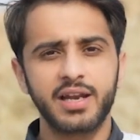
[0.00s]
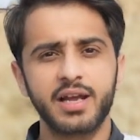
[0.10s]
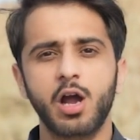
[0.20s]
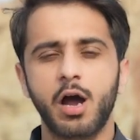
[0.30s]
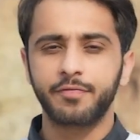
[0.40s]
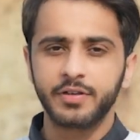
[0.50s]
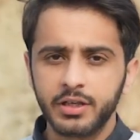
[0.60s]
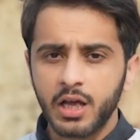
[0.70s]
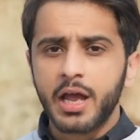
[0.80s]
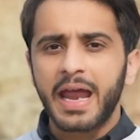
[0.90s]
के लिए
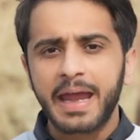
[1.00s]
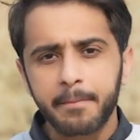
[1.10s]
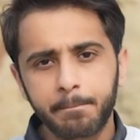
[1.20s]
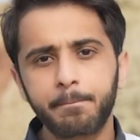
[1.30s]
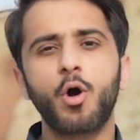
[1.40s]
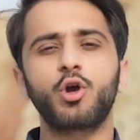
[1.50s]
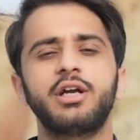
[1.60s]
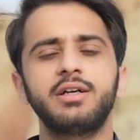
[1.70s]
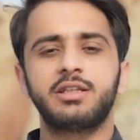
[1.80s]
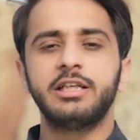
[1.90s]
काफ़ी
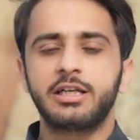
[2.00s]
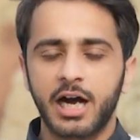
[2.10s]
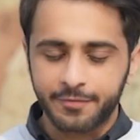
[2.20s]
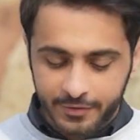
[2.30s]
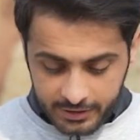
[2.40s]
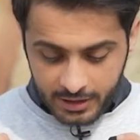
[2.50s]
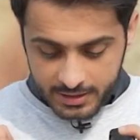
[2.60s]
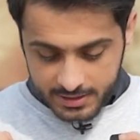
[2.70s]
इम्पॉर्टेंट थी काफ़ी